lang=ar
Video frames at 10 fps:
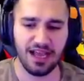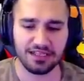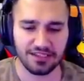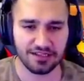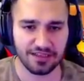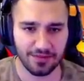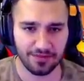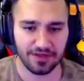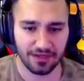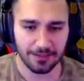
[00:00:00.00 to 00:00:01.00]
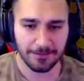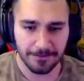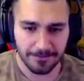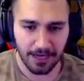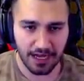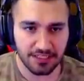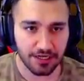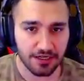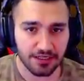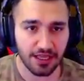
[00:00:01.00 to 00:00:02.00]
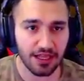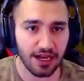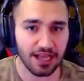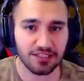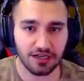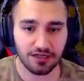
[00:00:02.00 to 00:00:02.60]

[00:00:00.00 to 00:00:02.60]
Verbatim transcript: الاحجار شباب حجر يلا الحجر